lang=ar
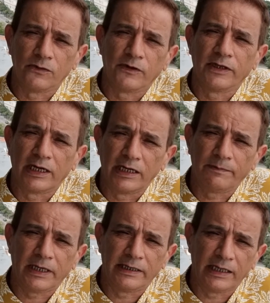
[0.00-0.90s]
يفضل ان
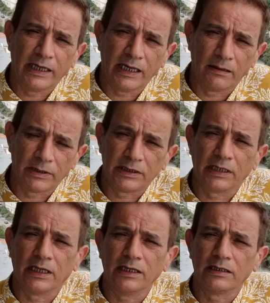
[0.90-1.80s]
نبتعد عن هاي
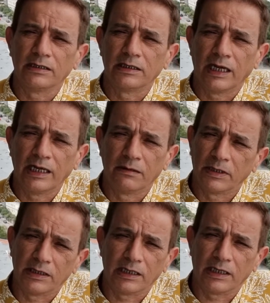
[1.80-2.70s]
المنطقه هاي
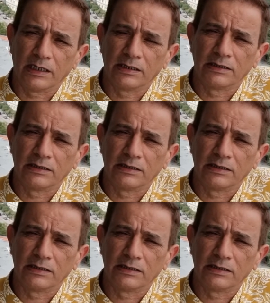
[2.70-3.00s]
المنطقه